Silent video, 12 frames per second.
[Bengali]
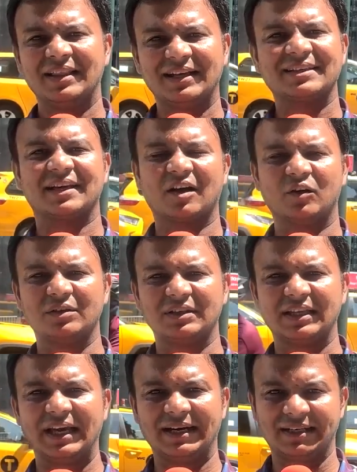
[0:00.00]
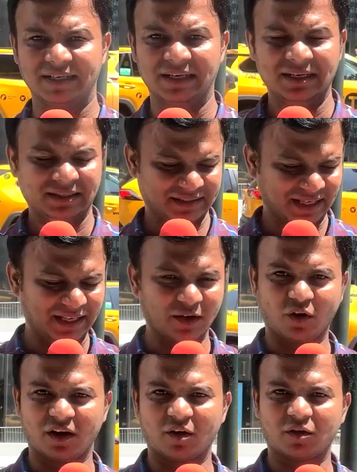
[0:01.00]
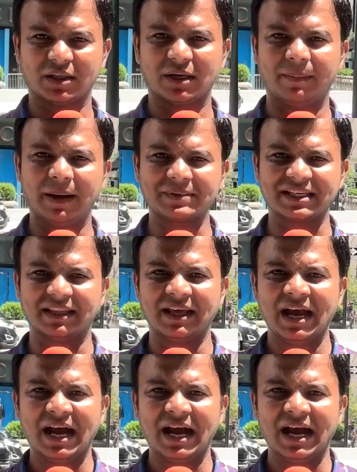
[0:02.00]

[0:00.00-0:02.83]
নাসা কাউন্টিতে একটি র্যালি করার কথা ভাবছেন